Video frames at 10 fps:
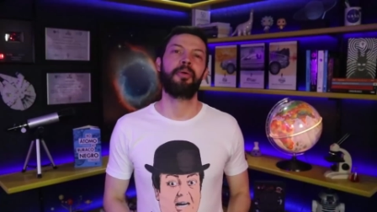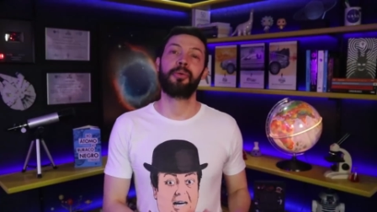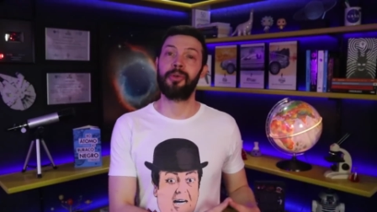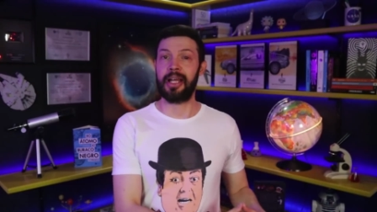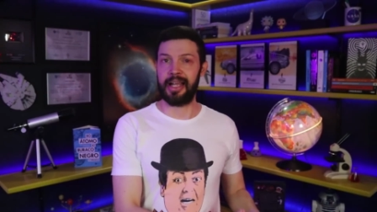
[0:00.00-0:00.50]
por
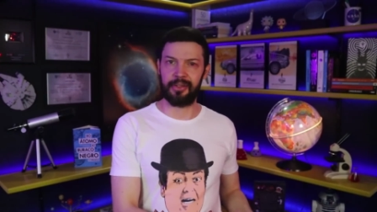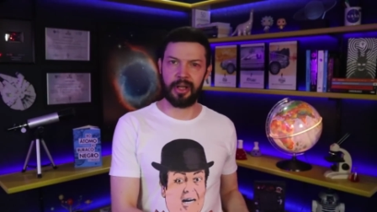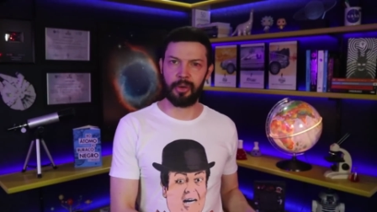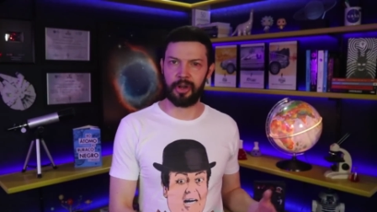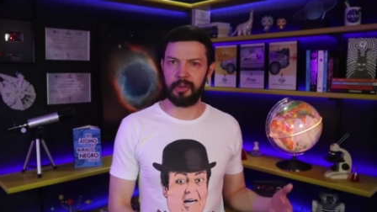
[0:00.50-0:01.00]
um lado, a
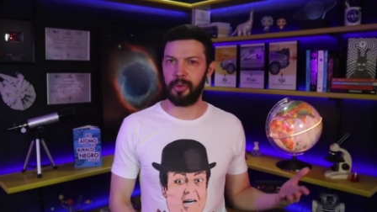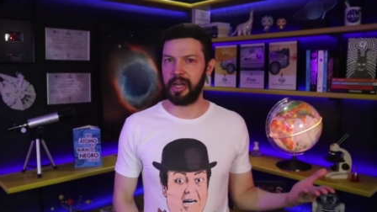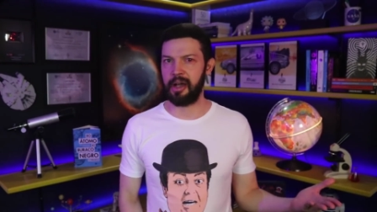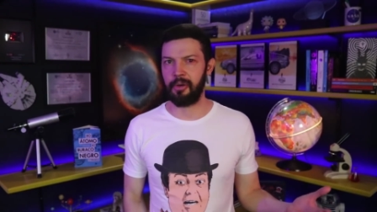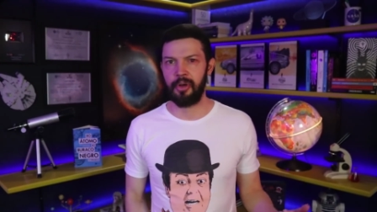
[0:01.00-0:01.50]
aurora
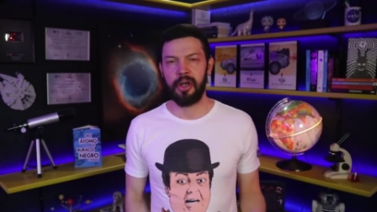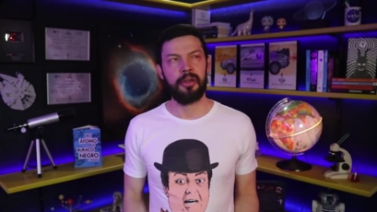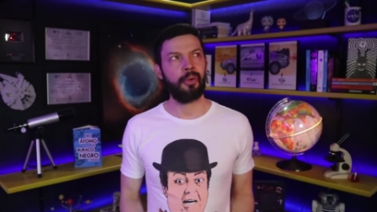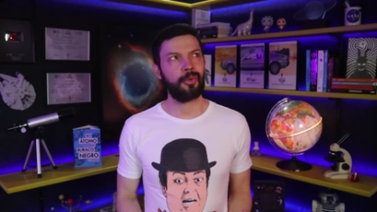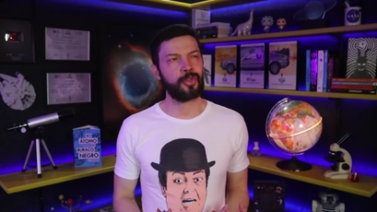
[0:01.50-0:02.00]
boreal
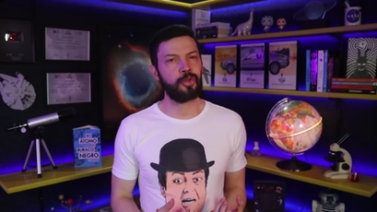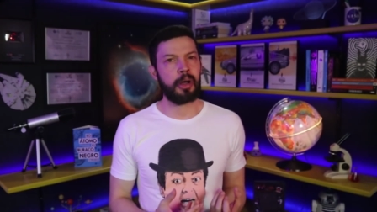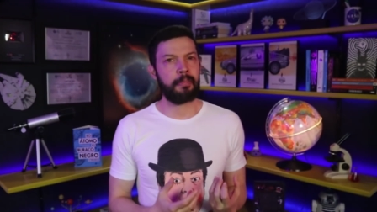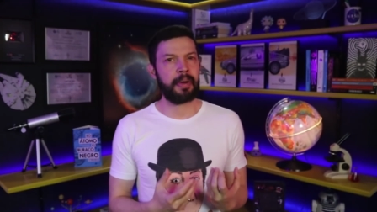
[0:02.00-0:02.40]
não costuma